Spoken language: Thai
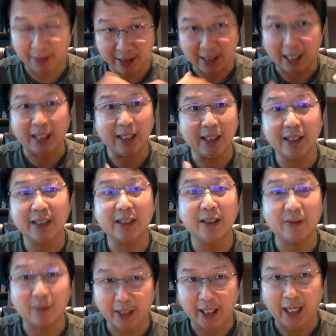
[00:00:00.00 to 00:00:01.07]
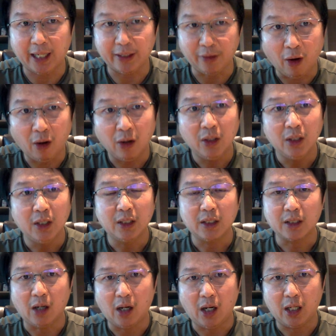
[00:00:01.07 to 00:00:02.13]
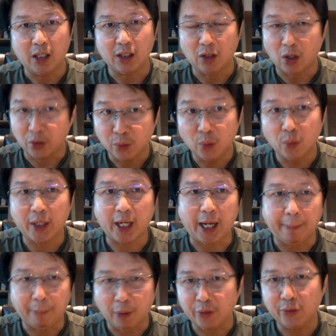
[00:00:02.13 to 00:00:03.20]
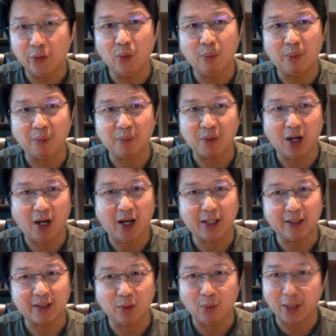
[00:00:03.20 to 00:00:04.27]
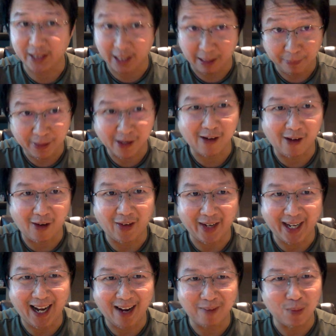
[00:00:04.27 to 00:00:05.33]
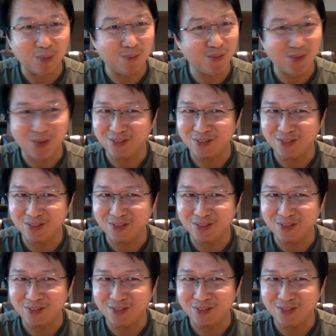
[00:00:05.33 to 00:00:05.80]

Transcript: นไหลลื่นขึ้นกว่านี้เนาะก็ลองดูนะครับลองดูผมก็ถือว่าติเพื่อก่อนะ ผมผม